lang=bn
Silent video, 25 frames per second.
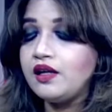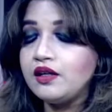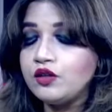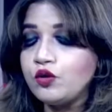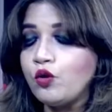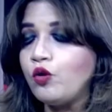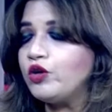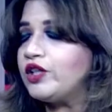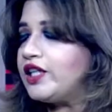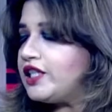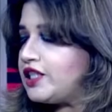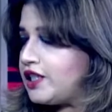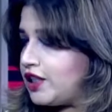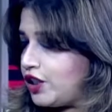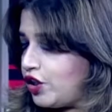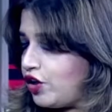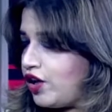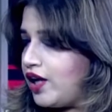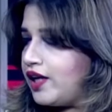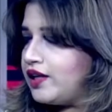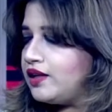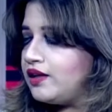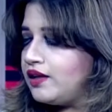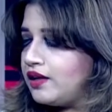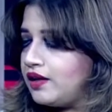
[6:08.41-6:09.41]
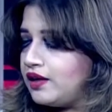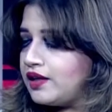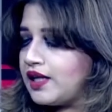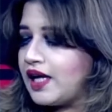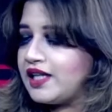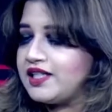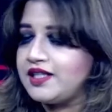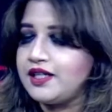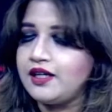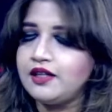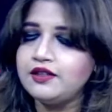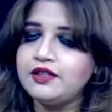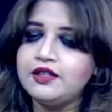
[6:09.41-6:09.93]
কোর্টে যেতে হয়
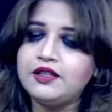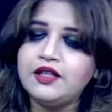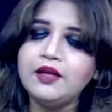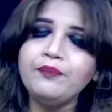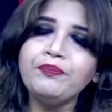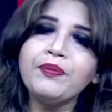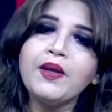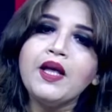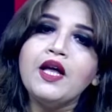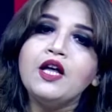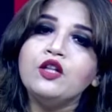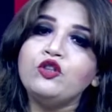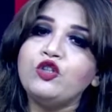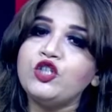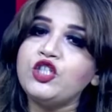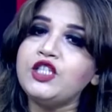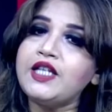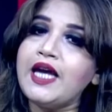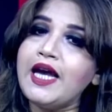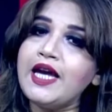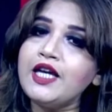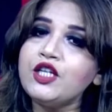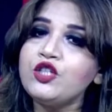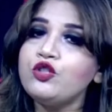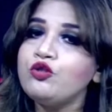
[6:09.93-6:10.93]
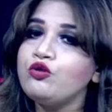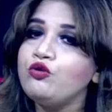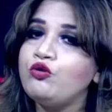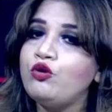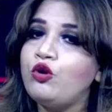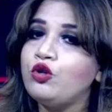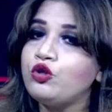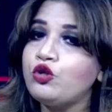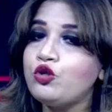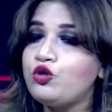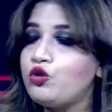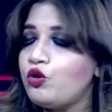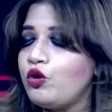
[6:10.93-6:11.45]
হাজিরা দিতে তো সেই
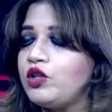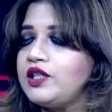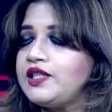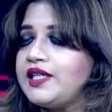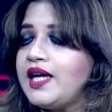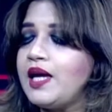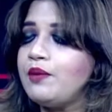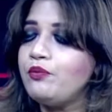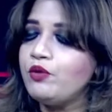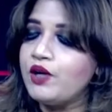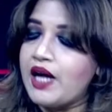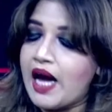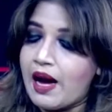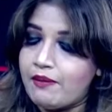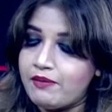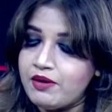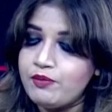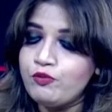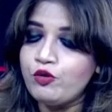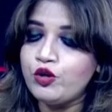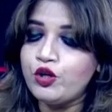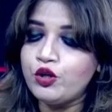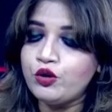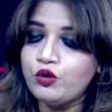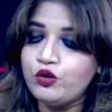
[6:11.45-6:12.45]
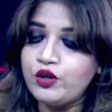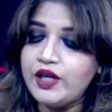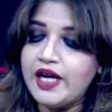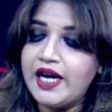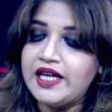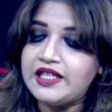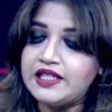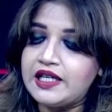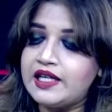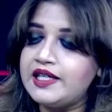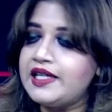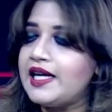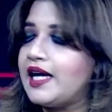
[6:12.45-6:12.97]
তো চলছে এবং আমি মনে করি
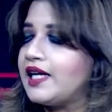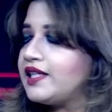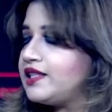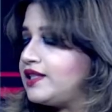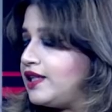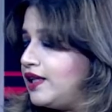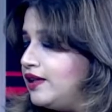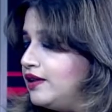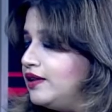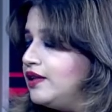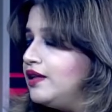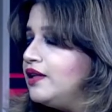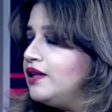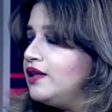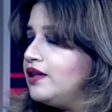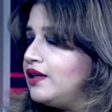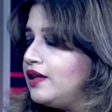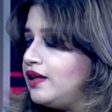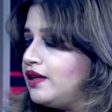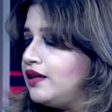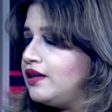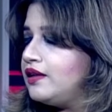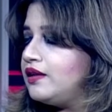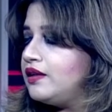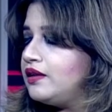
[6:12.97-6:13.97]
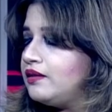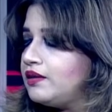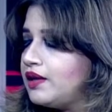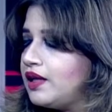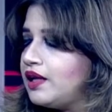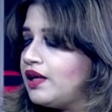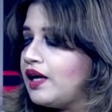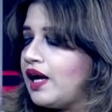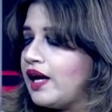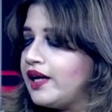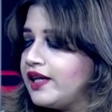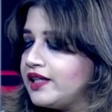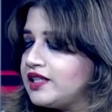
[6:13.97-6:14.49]
এটারই একটা
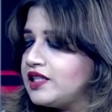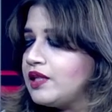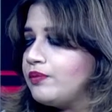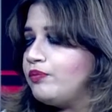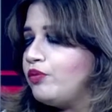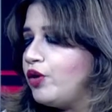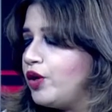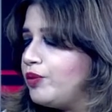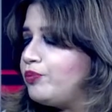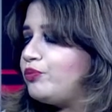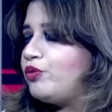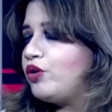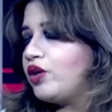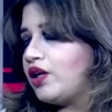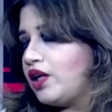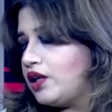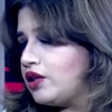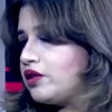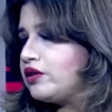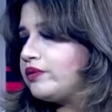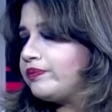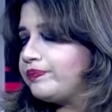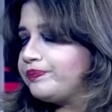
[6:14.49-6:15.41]
আরেকটা বহিঃপ্রকাশ